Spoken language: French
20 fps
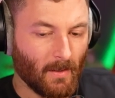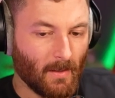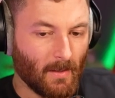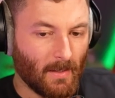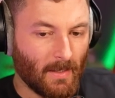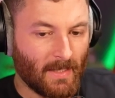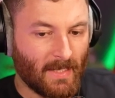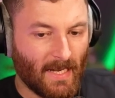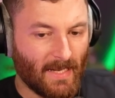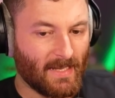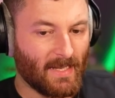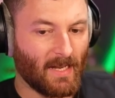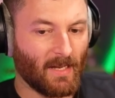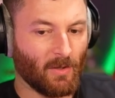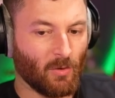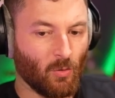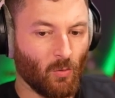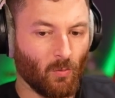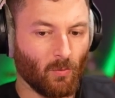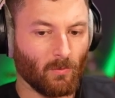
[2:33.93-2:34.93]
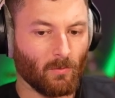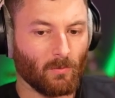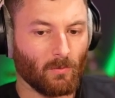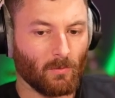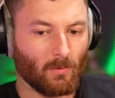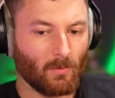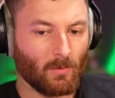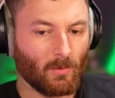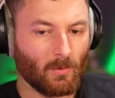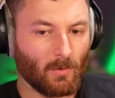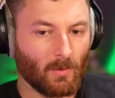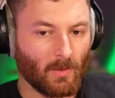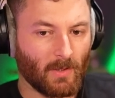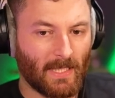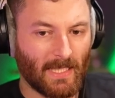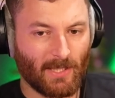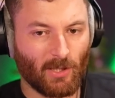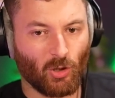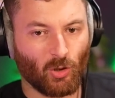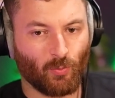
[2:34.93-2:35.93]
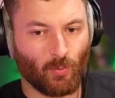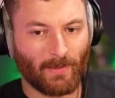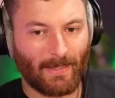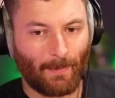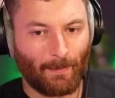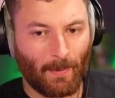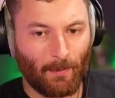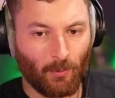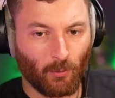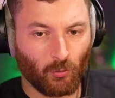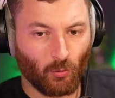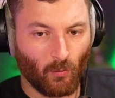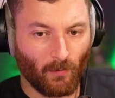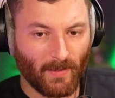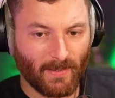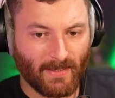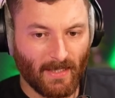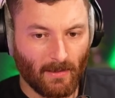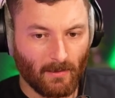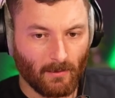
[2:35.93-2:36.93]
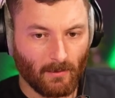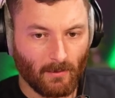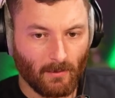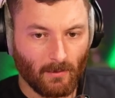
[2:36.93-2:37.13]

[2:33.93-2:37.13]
Les gars, il y a un nom Qu'est-ce que je peux taper pour trouver ça